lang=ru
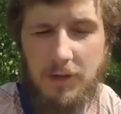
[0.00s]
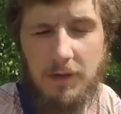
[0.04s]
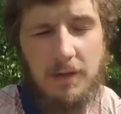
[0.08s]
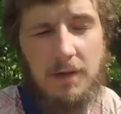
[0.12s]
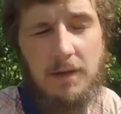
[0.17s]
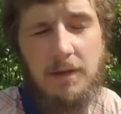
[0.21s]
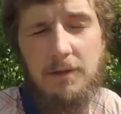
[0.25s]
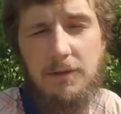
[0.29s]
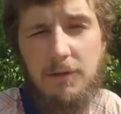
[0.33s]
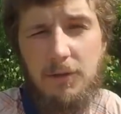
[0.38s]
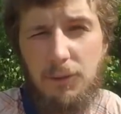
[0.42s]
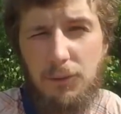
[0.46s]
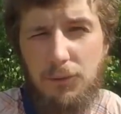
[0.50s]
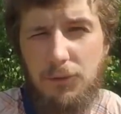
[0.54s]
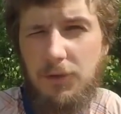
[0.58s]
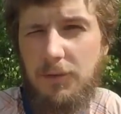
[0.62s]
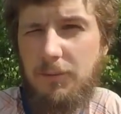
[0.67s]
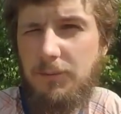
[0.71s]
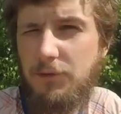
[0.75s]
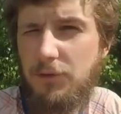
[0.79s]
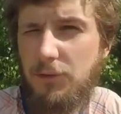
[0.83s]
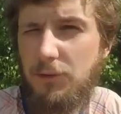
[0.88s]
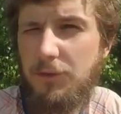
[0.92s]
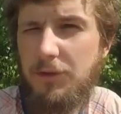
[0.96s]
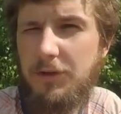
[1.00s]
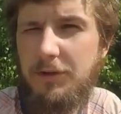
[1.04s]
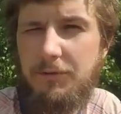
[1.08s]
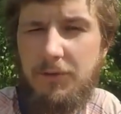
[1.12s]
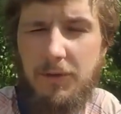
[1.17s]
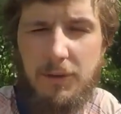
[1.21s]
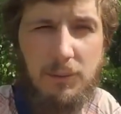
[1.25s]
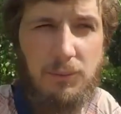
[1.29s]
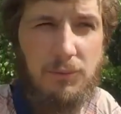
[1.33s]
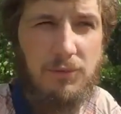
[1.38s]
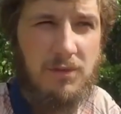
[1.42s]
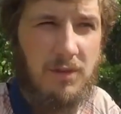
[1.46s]
Тогда эти летные пчелы не
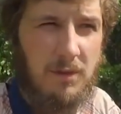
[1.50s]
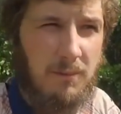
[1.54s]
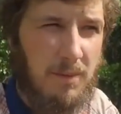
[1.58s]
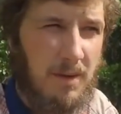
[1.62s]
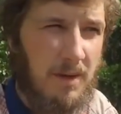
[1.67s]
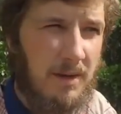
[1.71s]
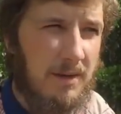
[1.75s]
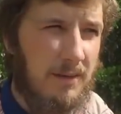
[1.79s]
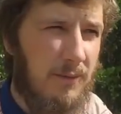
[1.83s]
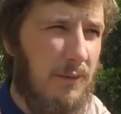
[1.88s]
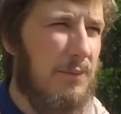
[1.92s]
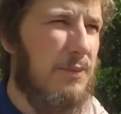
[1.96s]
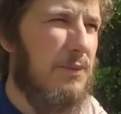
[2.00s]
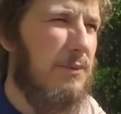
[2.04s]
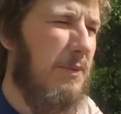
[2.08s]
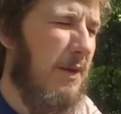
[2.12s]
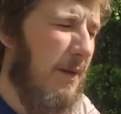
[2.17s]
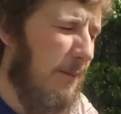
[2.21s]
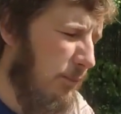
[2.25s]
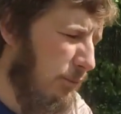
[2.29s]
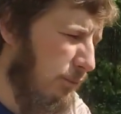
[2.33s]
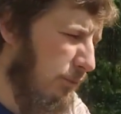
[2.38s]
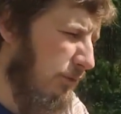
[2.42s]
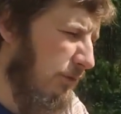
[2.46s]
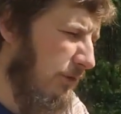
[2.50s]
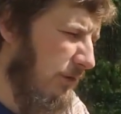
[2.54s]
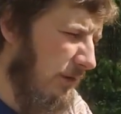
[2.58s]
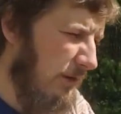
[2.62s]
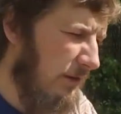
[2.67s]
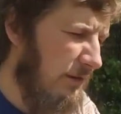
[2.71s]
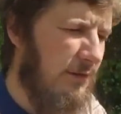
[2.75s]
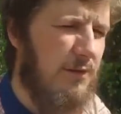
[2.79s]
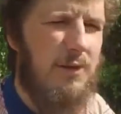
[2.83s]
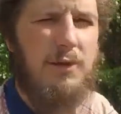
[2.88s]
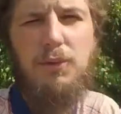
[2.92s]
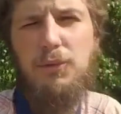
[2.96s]
вернутся обратно. В общем, я буду
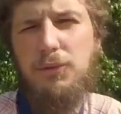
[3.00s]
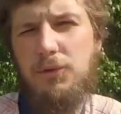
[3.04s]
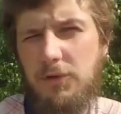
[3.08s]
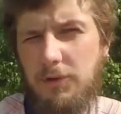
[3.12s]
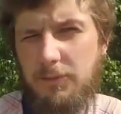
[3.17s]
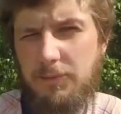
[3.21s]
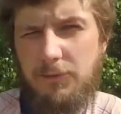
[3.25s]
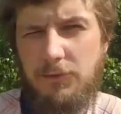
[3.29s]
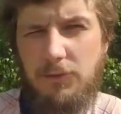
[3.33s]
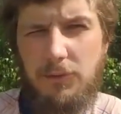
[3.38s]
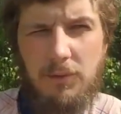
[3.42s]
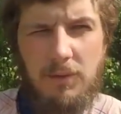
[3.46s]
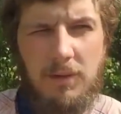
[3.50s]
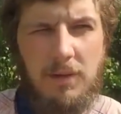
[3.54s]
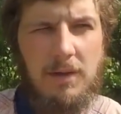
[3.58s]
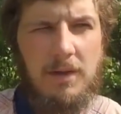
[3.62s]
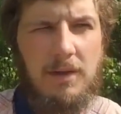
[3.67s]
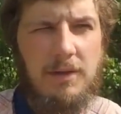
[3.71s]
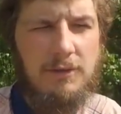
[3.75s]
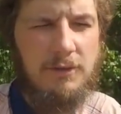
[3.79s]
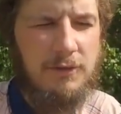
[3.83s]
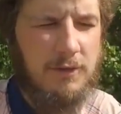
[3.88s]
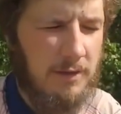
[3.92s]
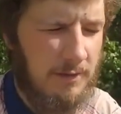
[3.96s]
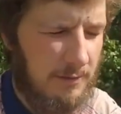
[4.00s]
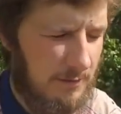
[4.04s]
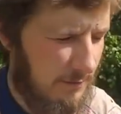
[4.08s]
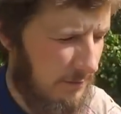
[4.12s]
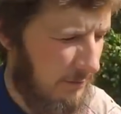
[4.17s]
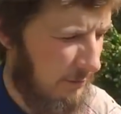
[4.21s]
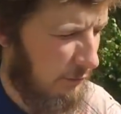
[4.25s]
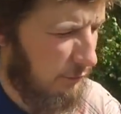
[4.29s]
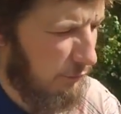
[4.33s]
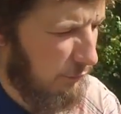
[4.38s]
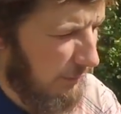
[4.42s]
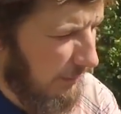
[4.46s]
делить и летных пчел
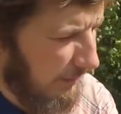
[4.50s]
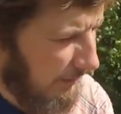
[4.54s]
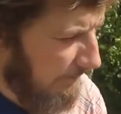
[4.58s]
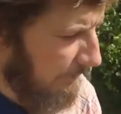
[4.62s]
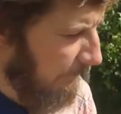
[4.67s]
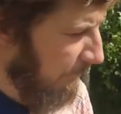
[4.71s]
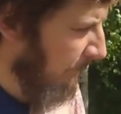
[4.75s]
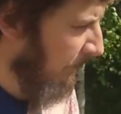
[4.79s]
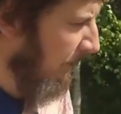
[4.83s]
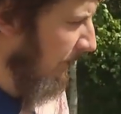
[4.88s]
часть сюда,